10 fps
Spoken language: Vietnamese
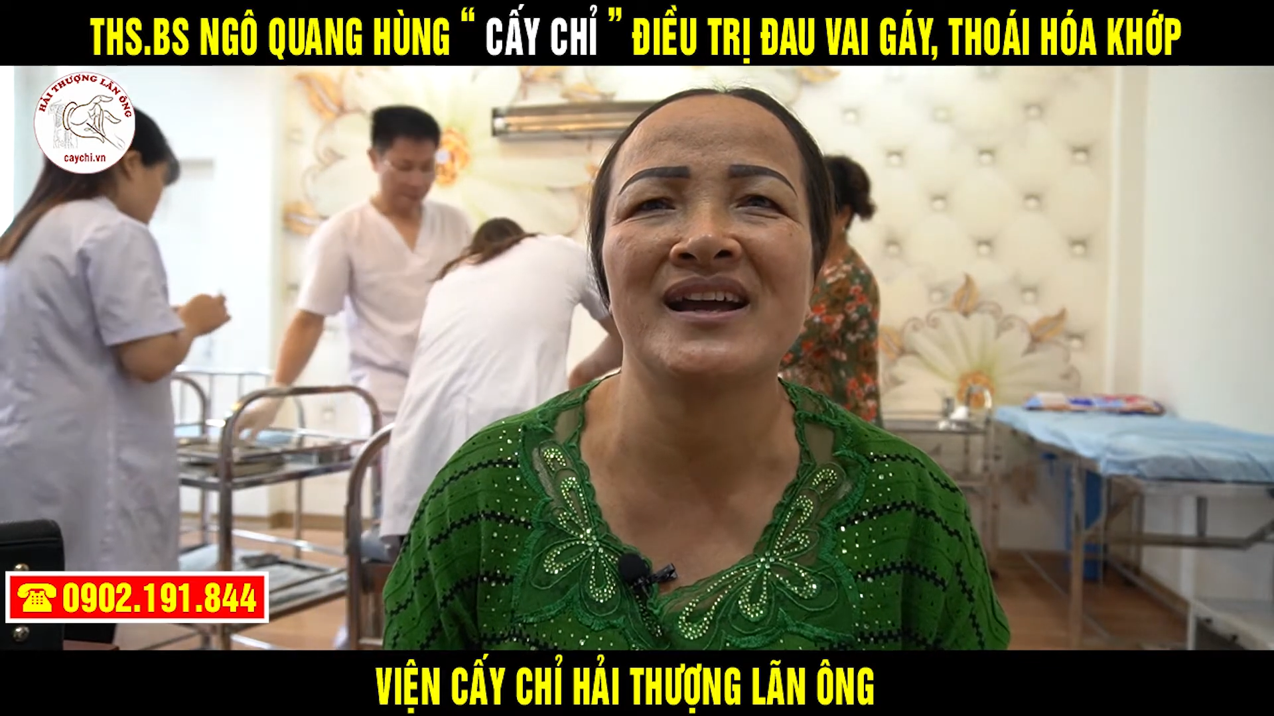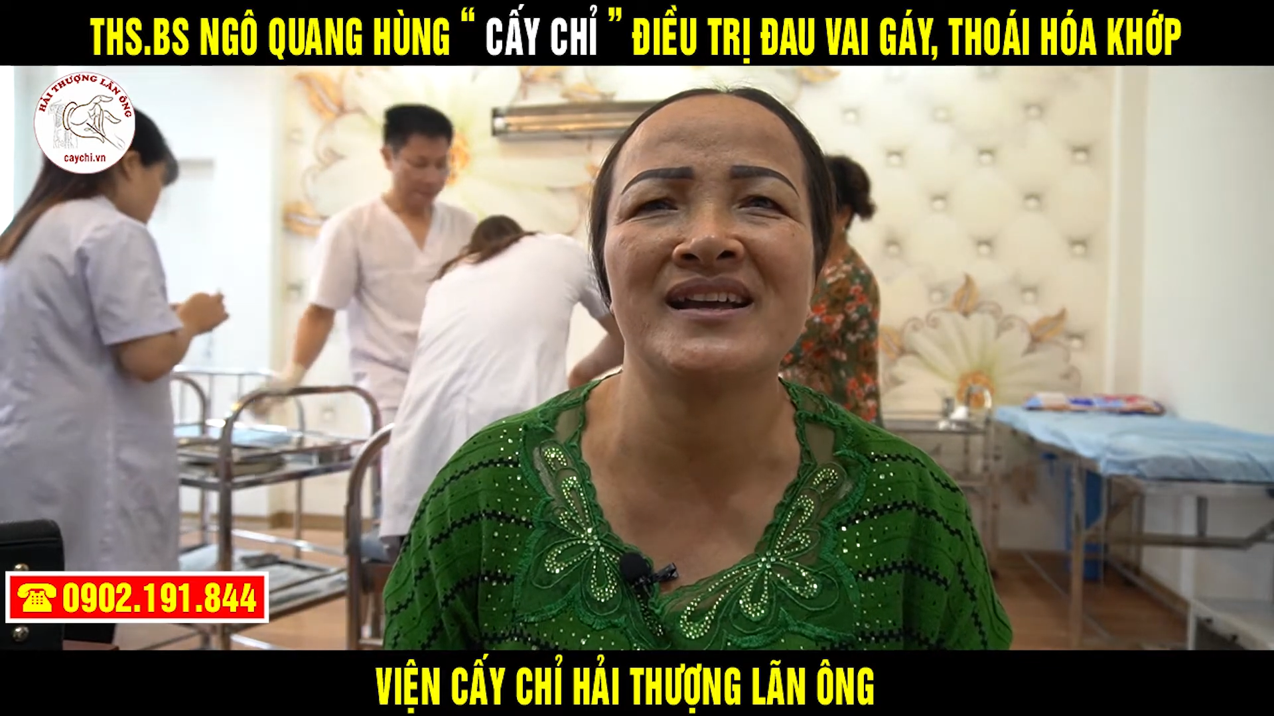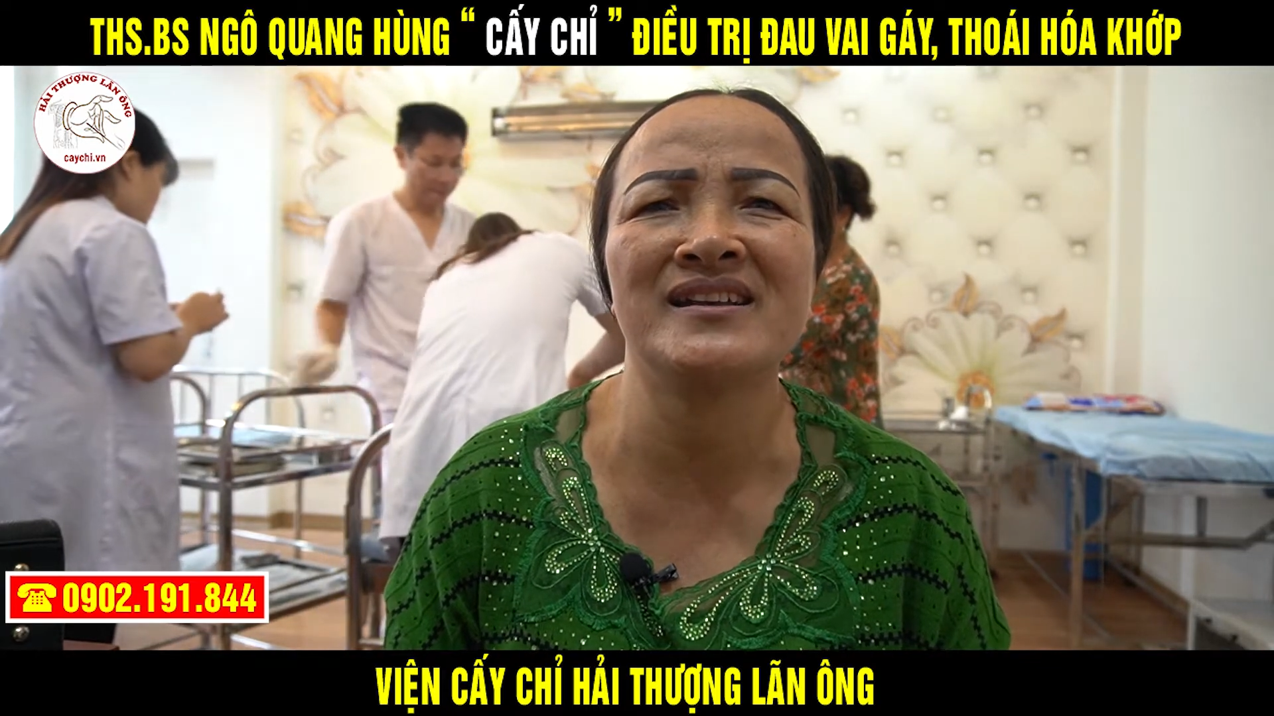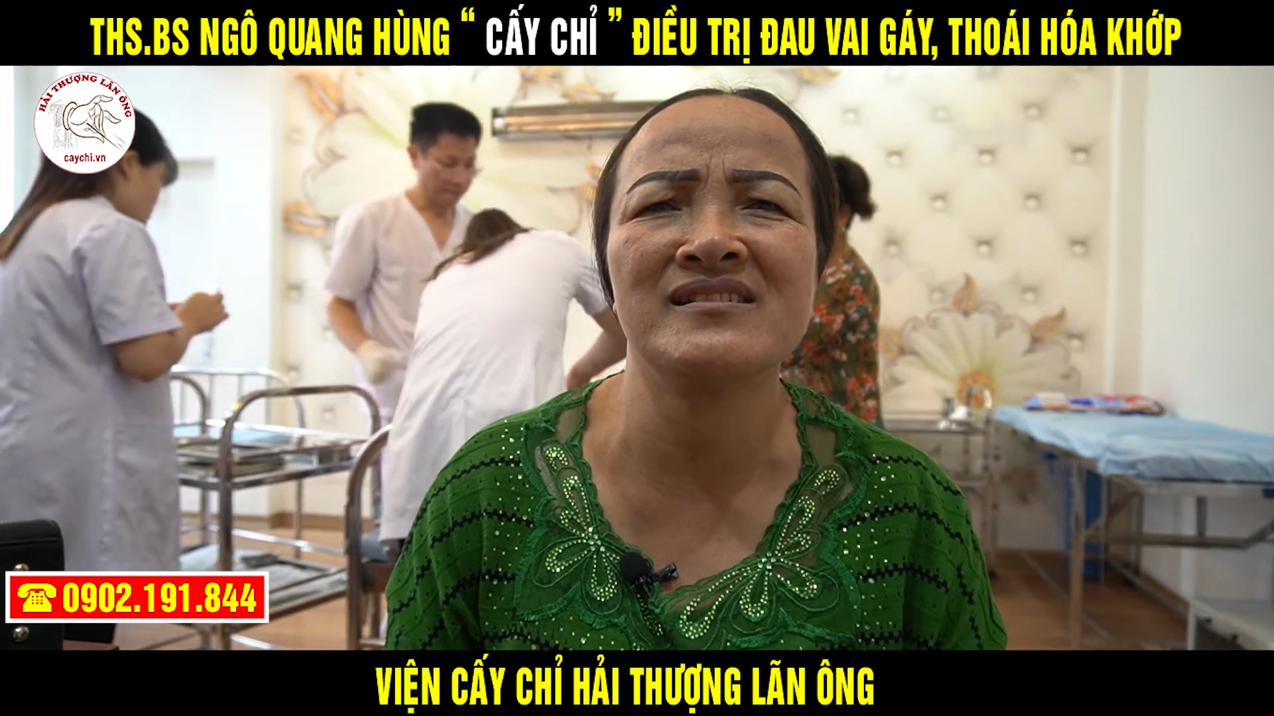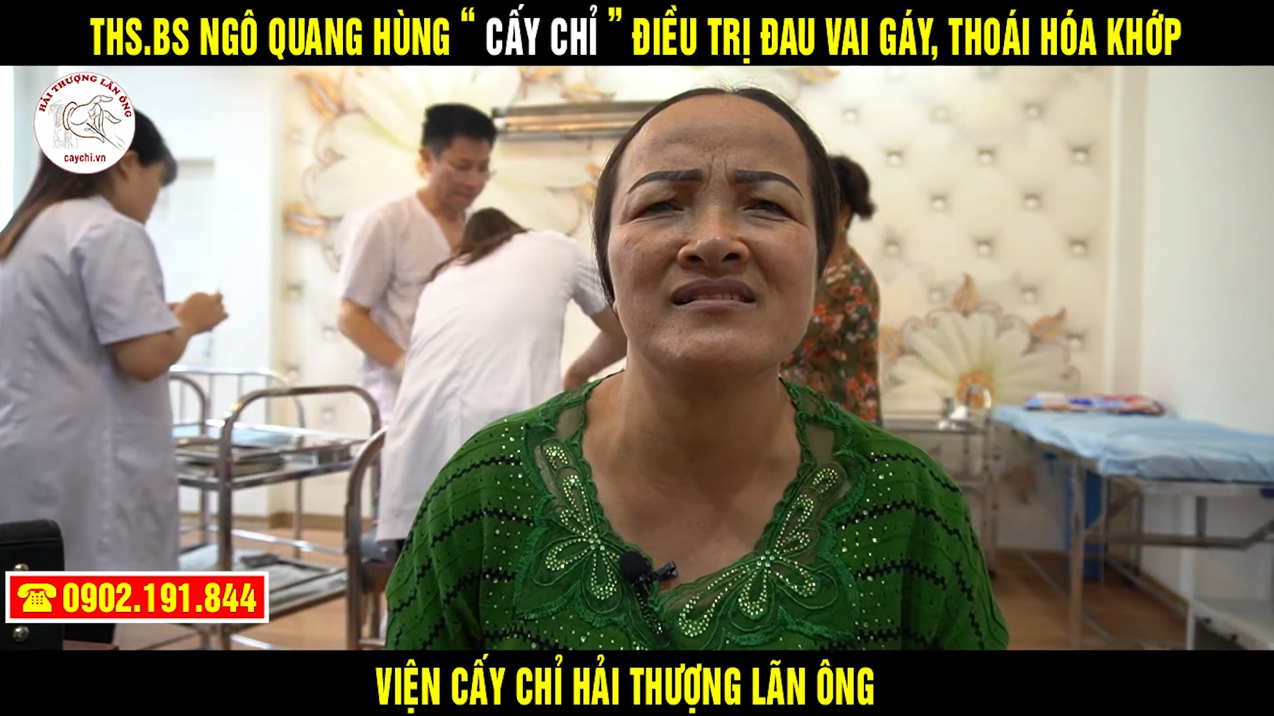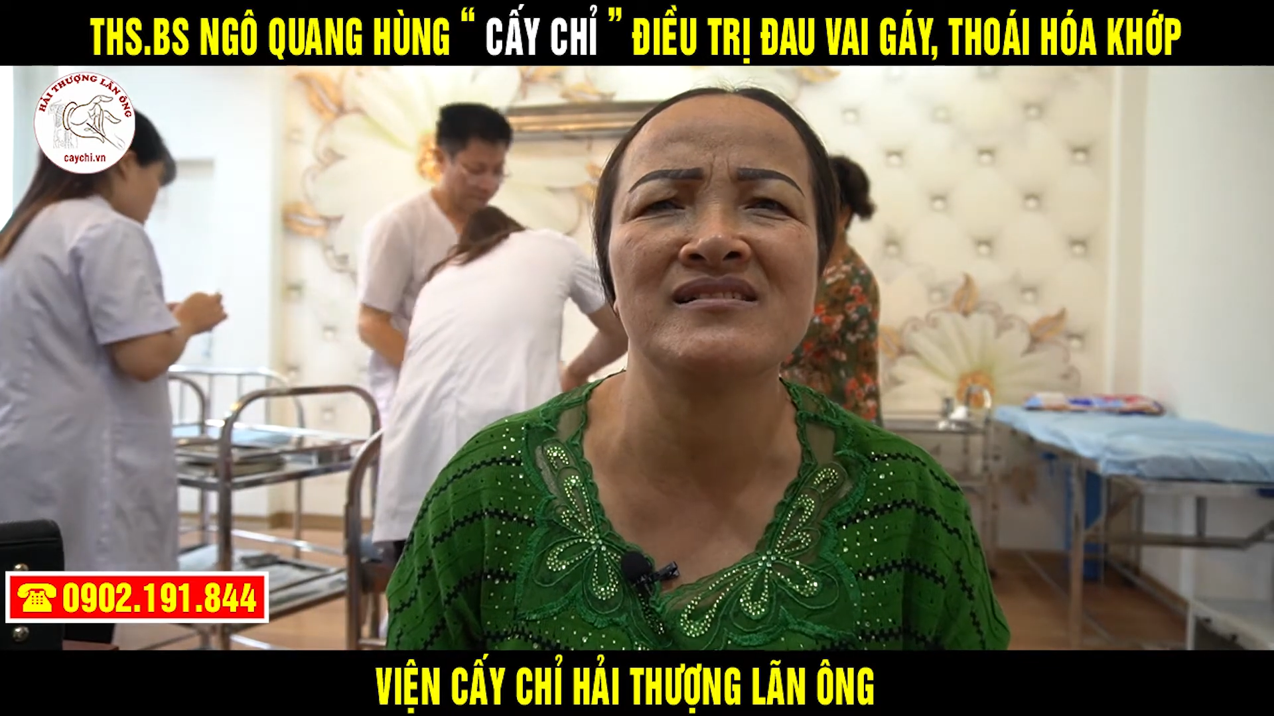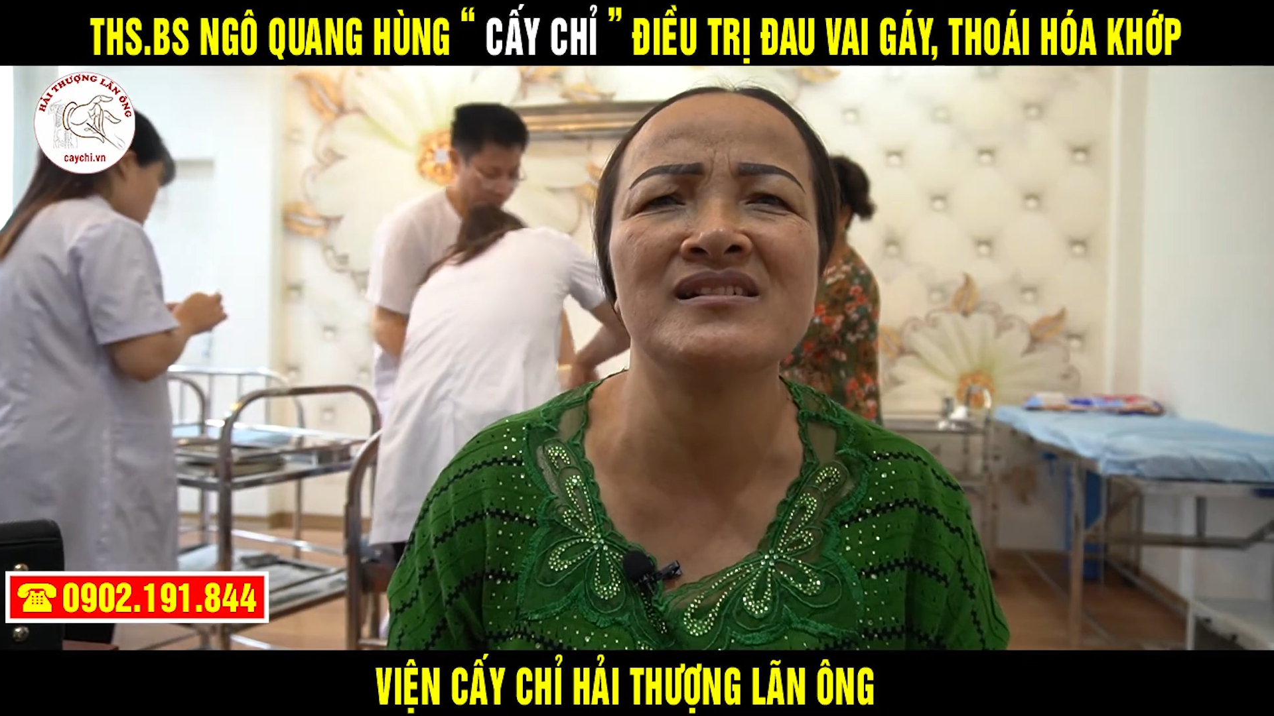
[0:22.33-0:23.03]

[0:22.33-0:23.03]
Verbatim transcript: gáy trường